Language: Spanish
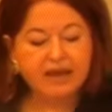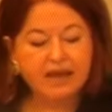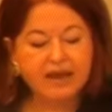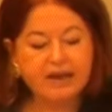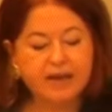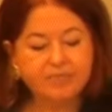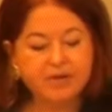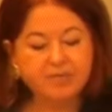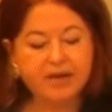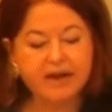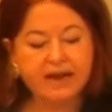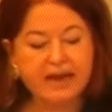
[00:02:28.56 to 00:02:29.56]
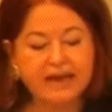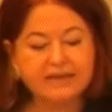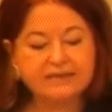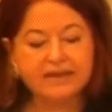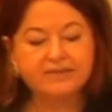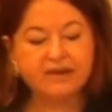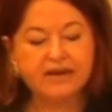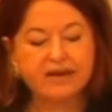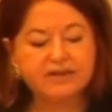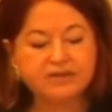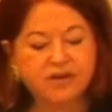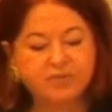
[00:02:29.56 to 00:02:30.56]
En la primera clase van a
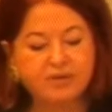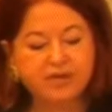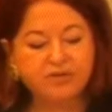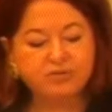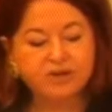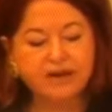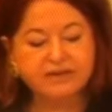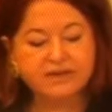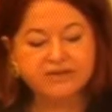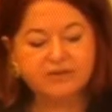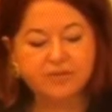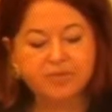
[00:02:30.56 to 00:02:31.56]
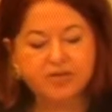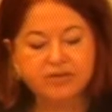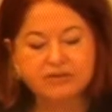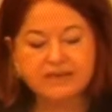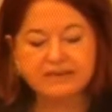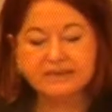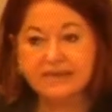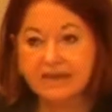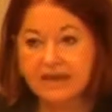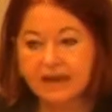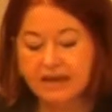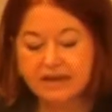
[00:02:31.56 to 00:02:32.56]
escribir una descripción
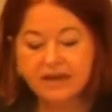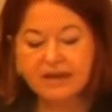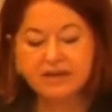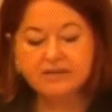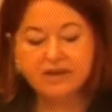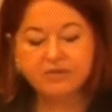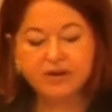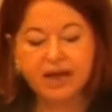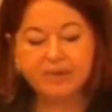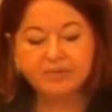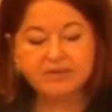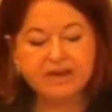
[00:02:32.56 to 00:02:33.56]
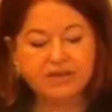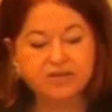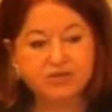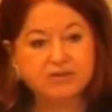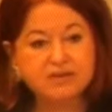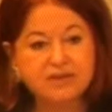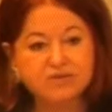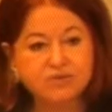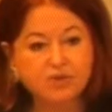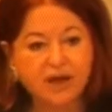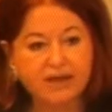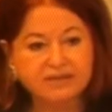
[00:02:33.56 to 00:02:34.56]
sencilla de una habitación de
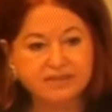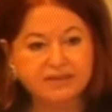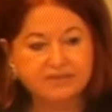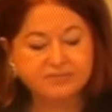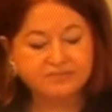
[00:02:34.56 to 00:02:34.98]
su casa.